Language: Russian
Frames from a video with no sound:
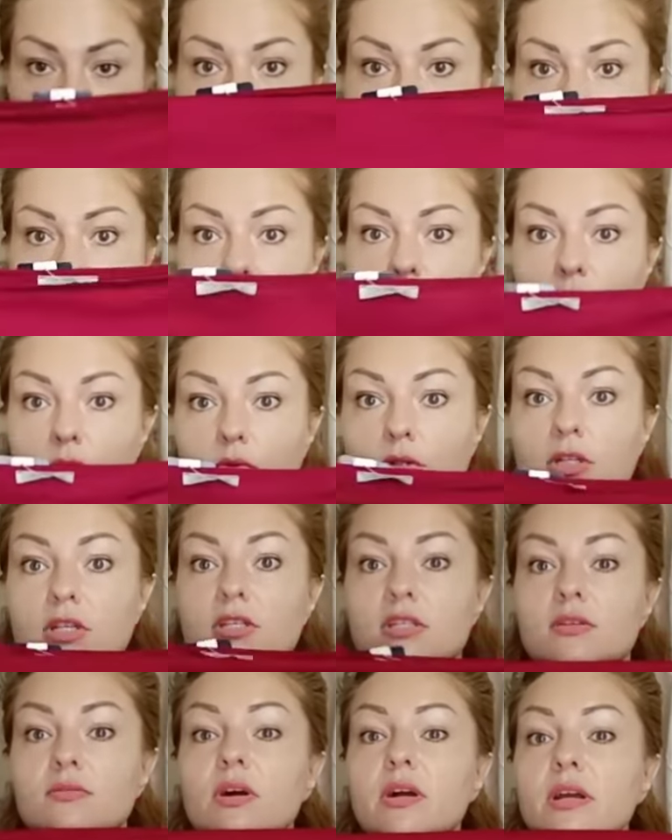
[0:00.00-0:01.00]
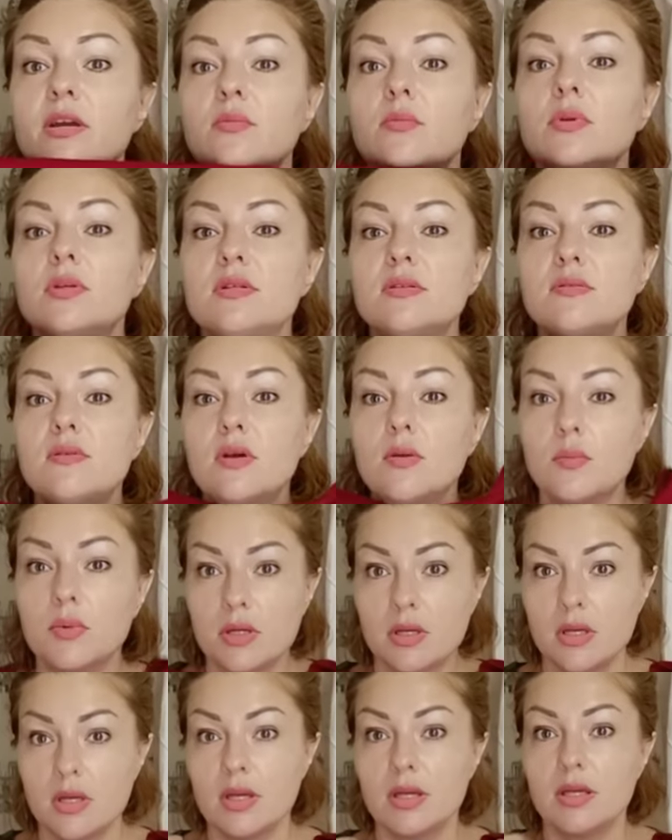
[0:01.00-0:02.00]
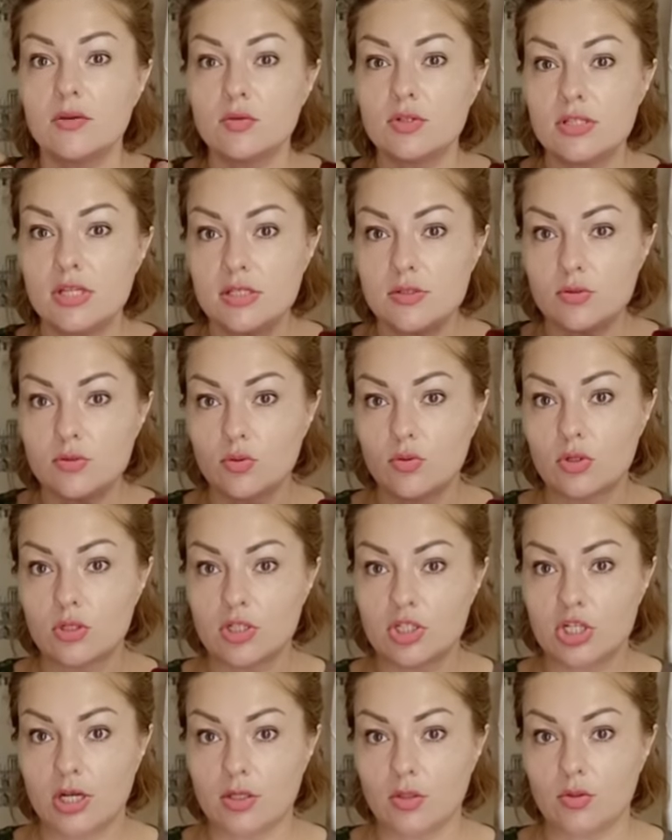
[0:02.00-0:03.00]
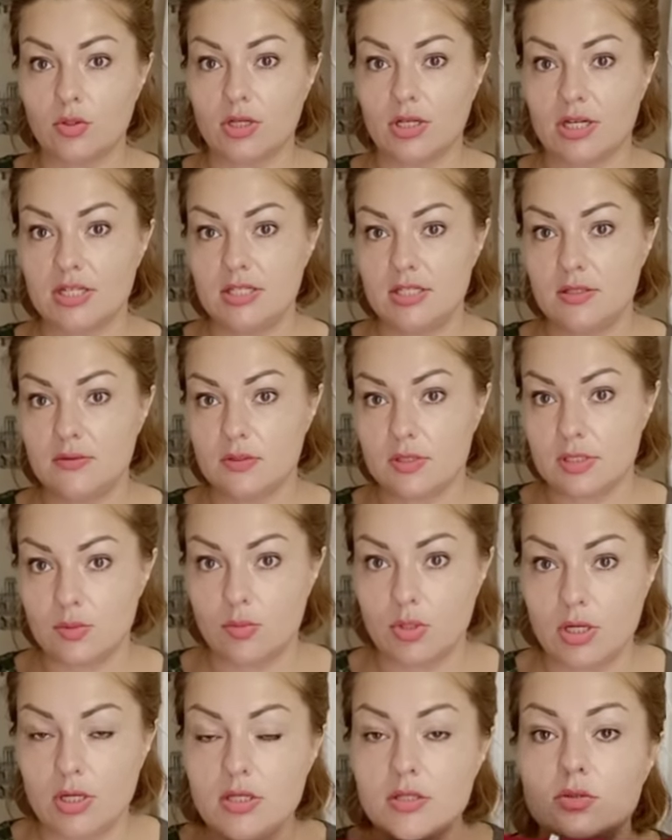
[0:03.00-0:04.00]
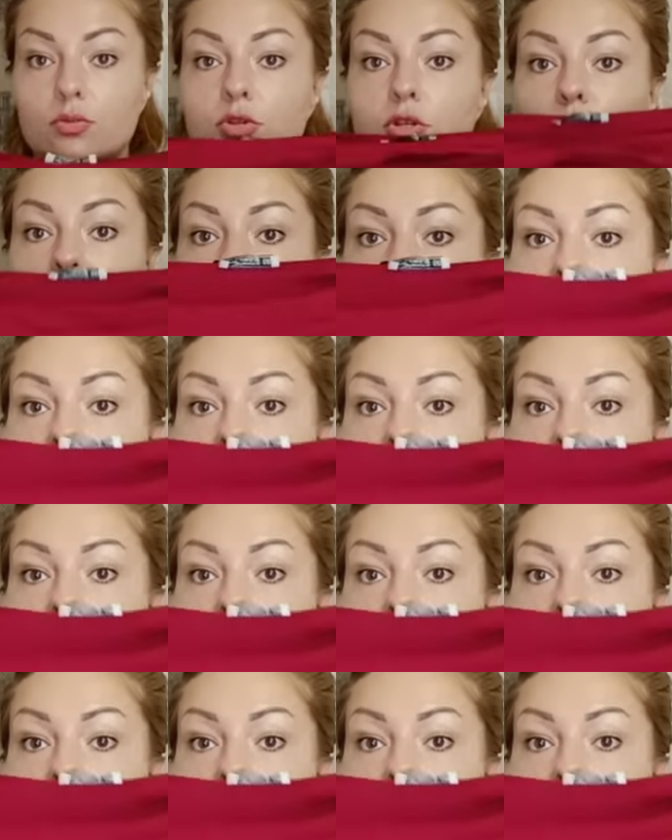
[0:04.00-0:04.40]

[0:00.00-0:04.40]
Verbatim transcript: То есть мы его надеваем с вами. И вот здесь вот горлышко, оно так красиво собирается. В общем, по